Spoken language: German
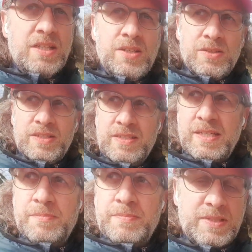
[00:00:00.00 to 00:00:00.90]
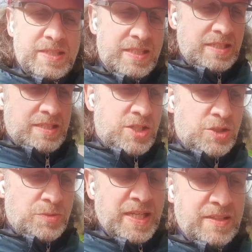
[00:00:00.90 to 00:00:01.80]
und deshalb die
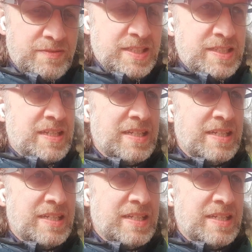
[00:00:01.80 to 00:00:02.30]
gesperrt wird.